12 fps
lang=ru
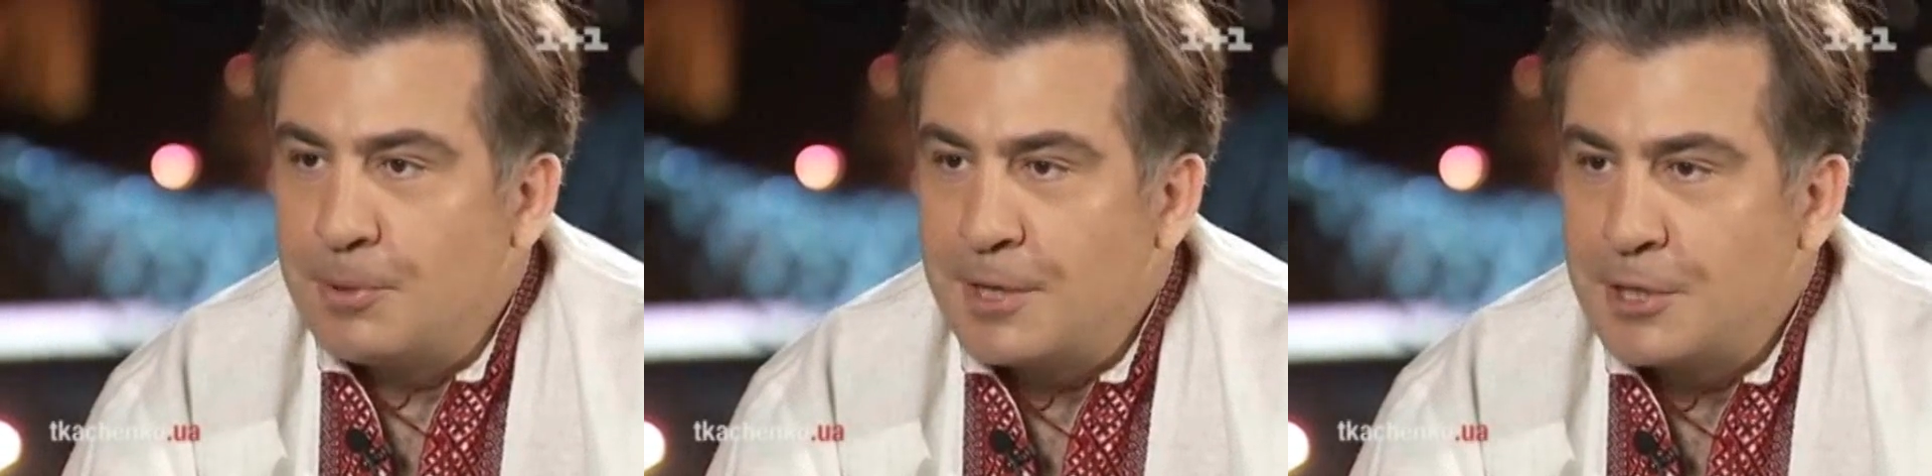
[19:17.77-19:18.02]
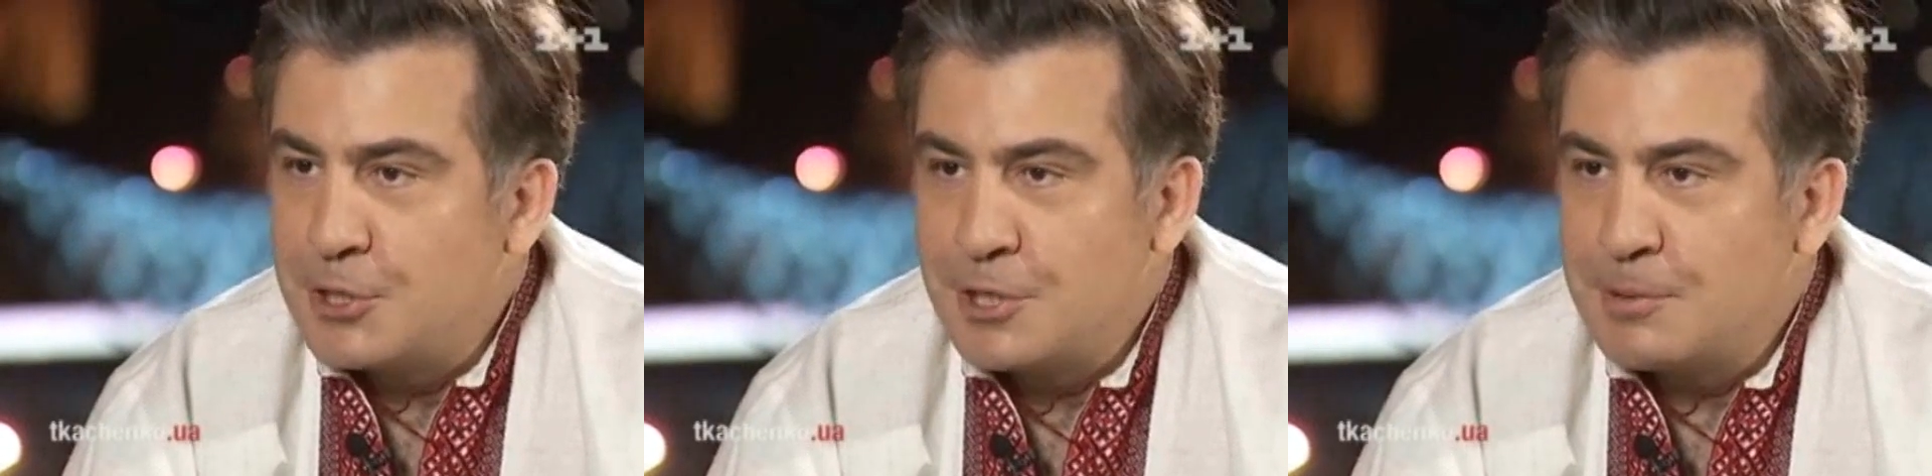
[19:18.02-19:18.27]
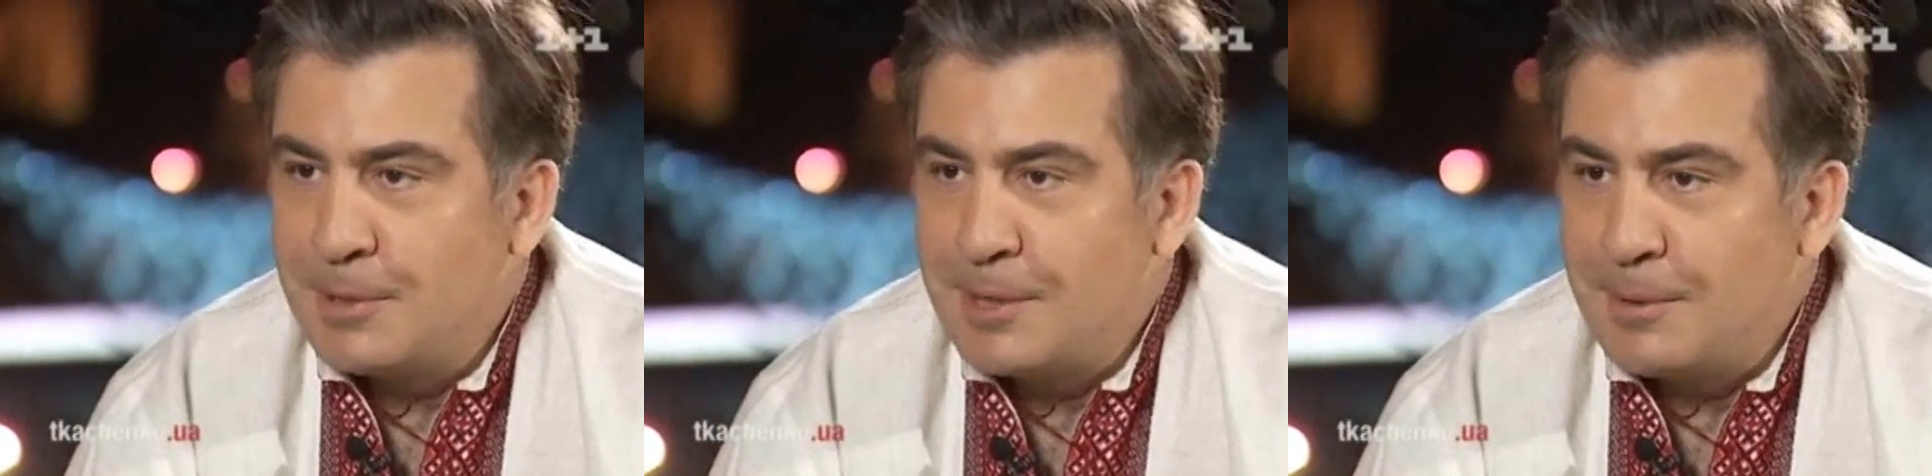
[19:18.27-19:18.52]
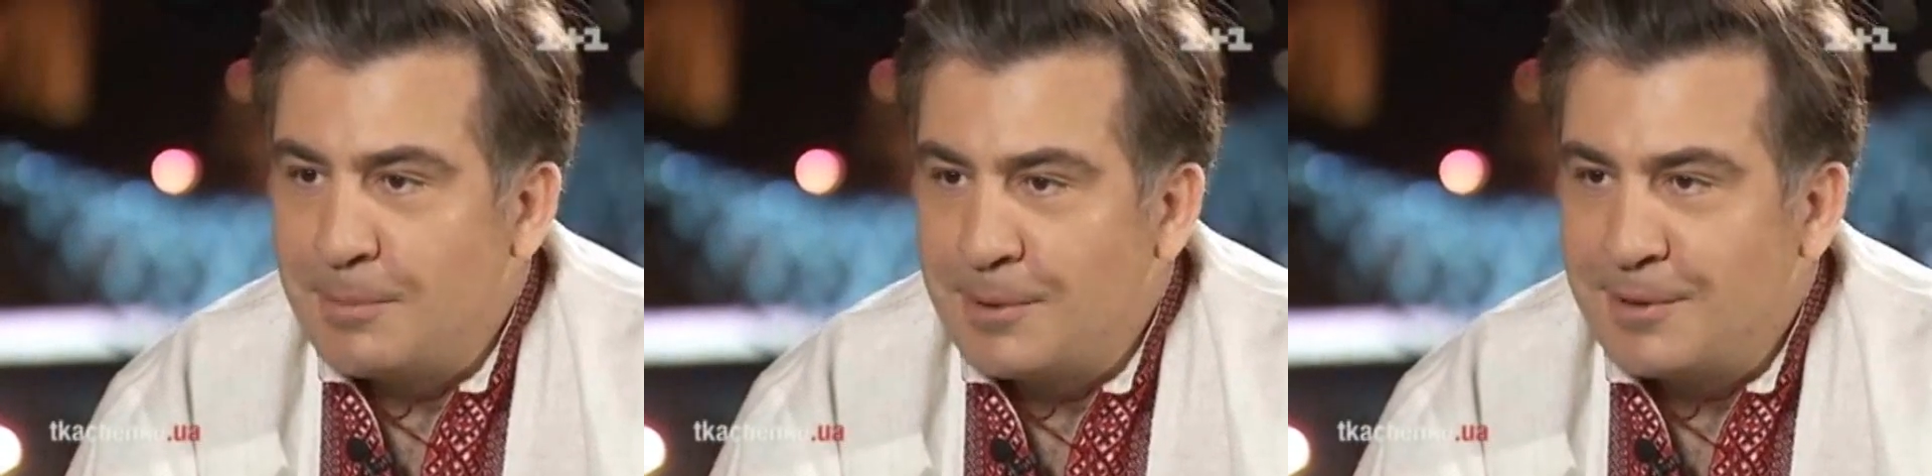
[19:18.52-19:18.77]
Иначе жизнь
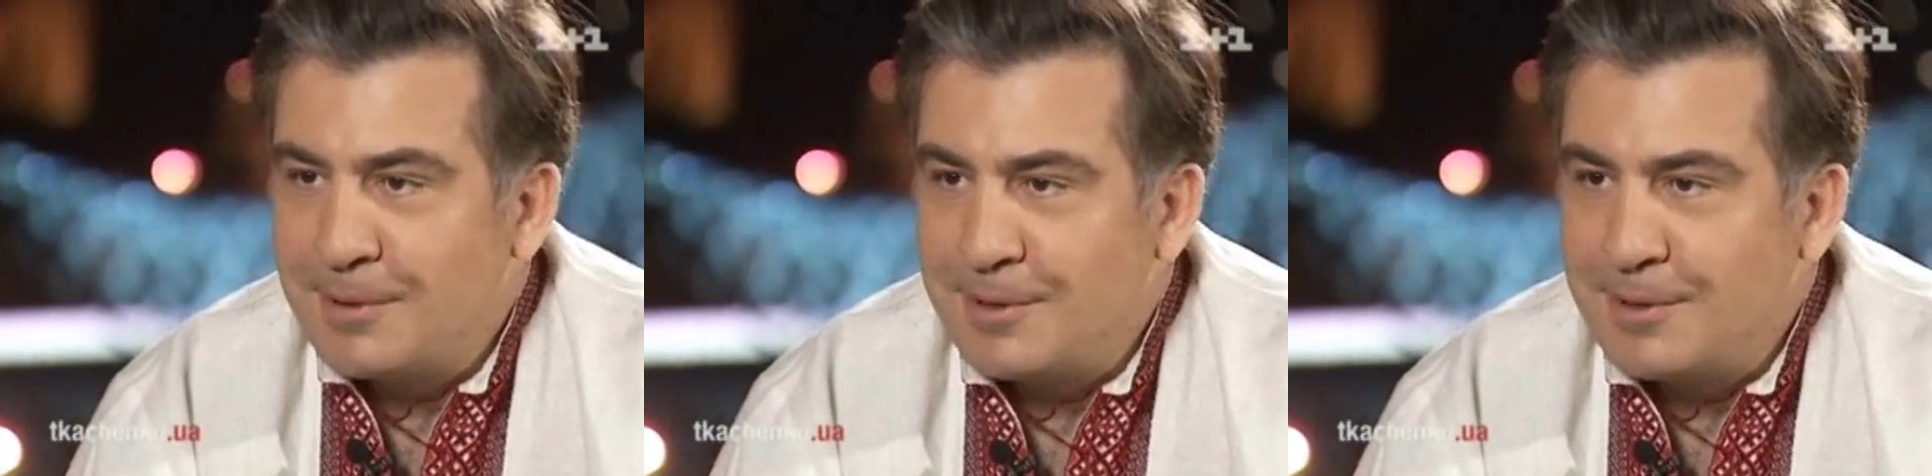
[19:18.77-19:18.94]
была бы